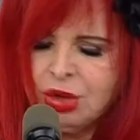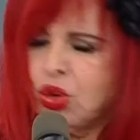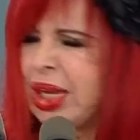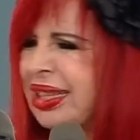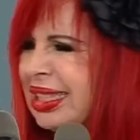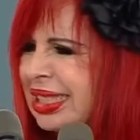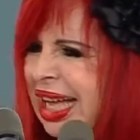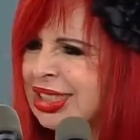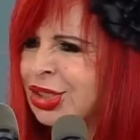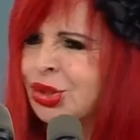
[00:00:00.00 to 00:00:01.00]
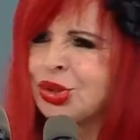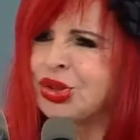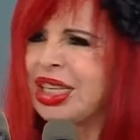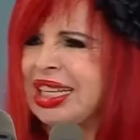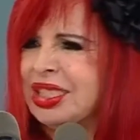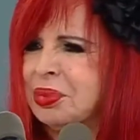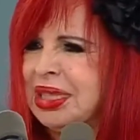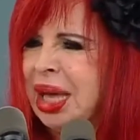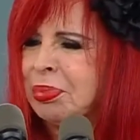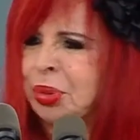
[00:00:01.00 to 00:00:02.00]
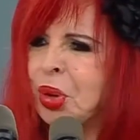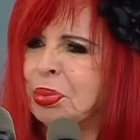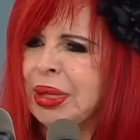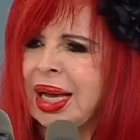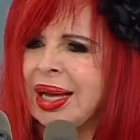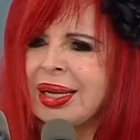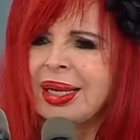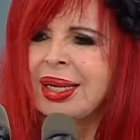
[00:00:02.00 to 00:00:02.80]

No hay descanso, no tienes vida propia,